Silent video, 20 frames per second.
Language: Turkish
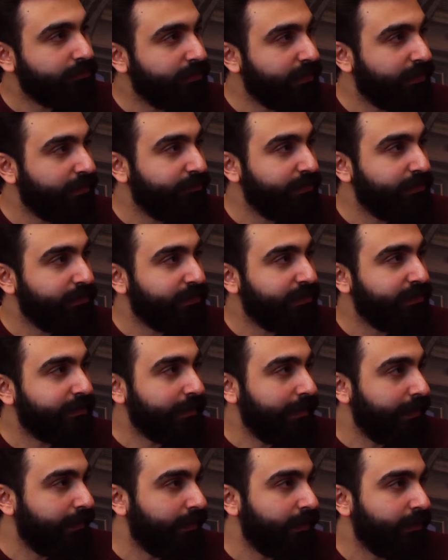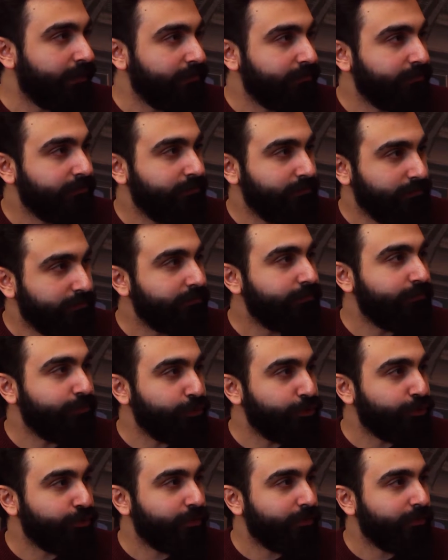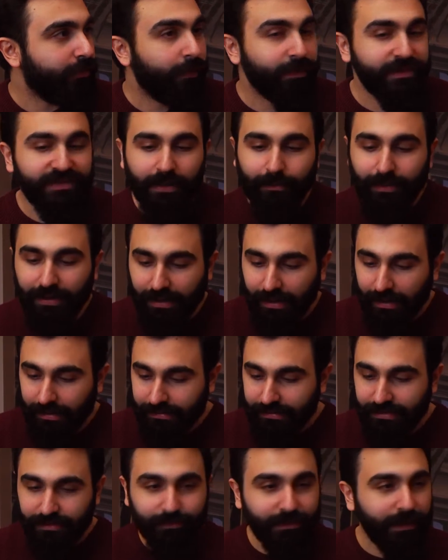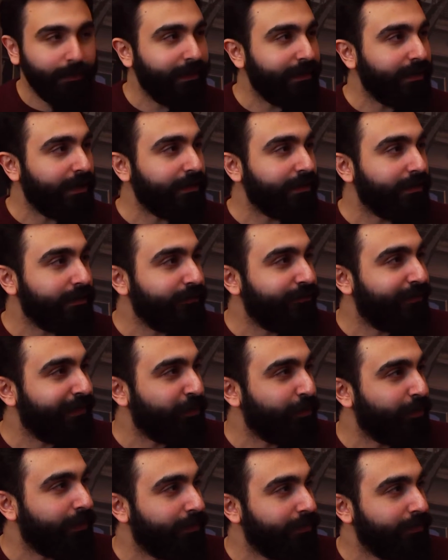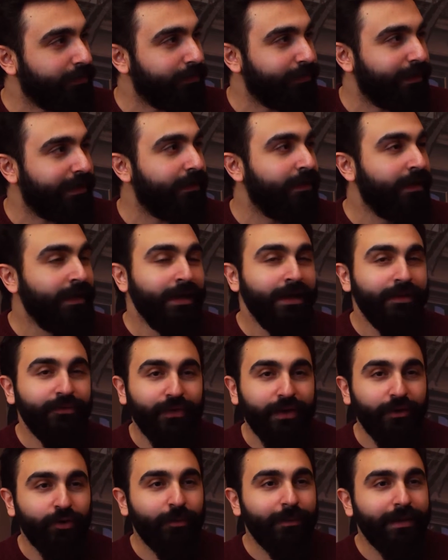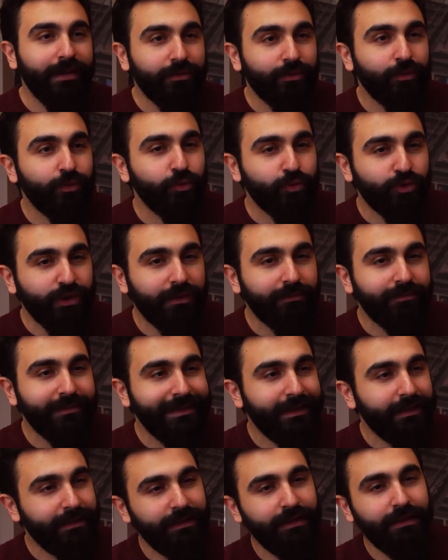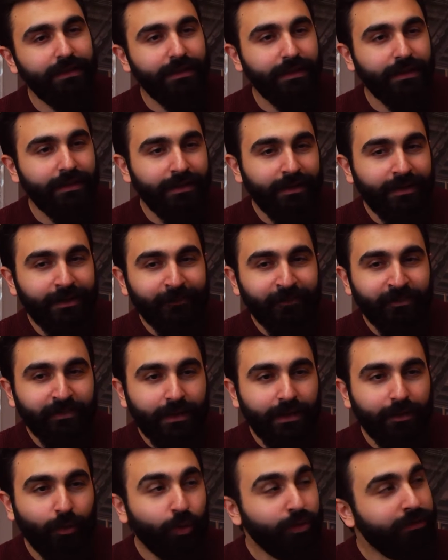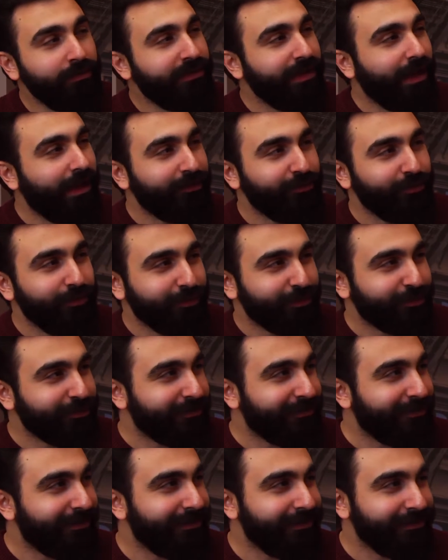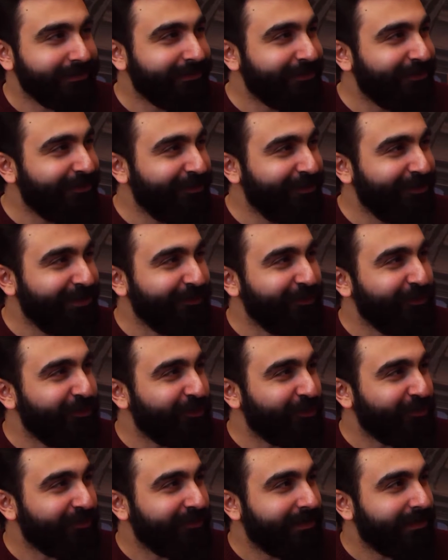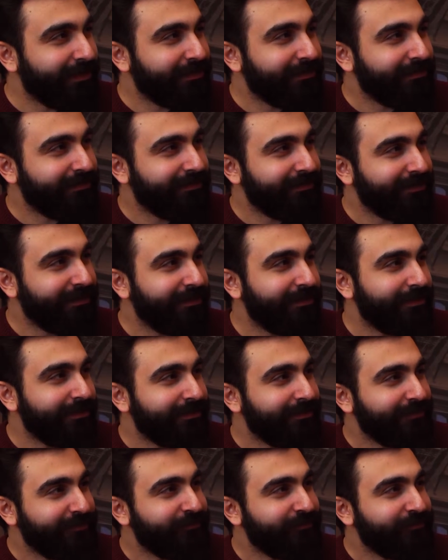giden bir kitleyle buluştum. Anladım. Ama sabah kalktığımda ben anladım fenomen oldum. Yani fenomen olacağım diye değil de e, olunca anlıyorsun. Hani öyle bir durum var. Fenomen olmuş. Evet.